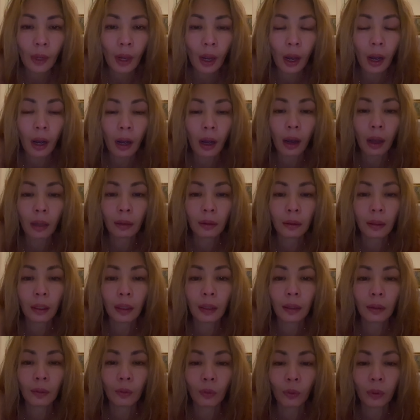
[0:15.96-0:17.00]
Ang ganda
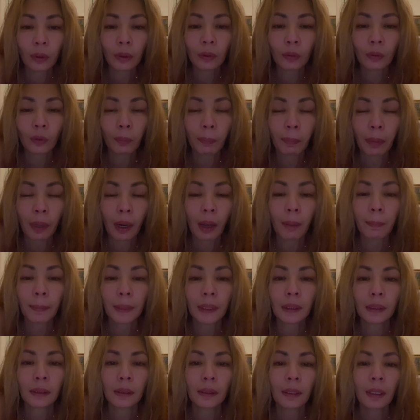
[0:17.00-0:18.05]
ng kwento,
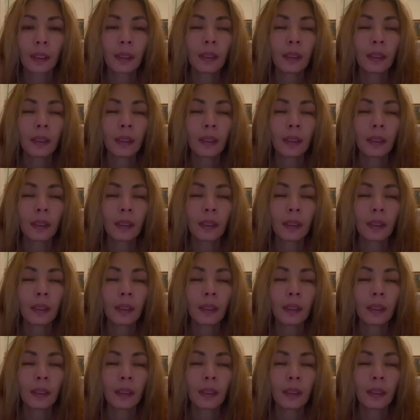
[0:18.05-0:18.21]
promise.